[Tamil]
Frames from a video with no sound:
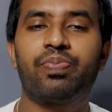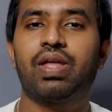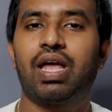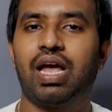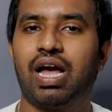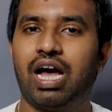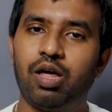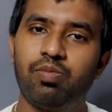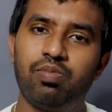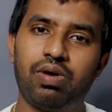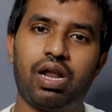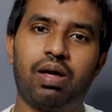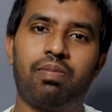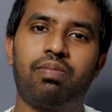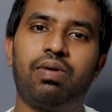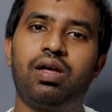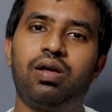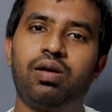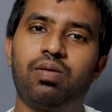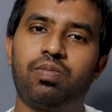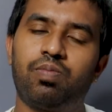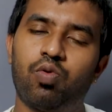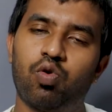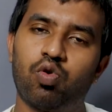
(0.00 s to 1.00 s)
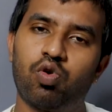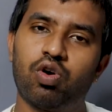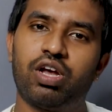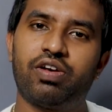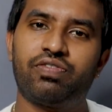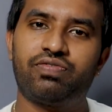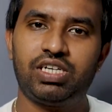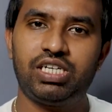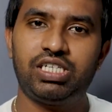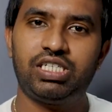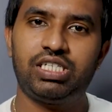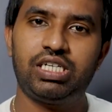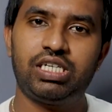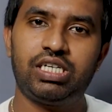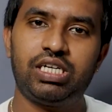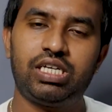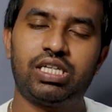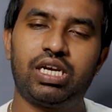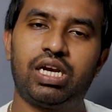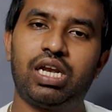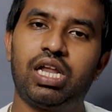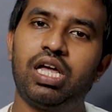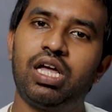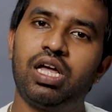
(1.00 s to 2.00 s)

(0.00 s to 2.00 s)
அதுவும் இல்லாம போக்கோ எஃப் த்ரீ ஜிடி இதுல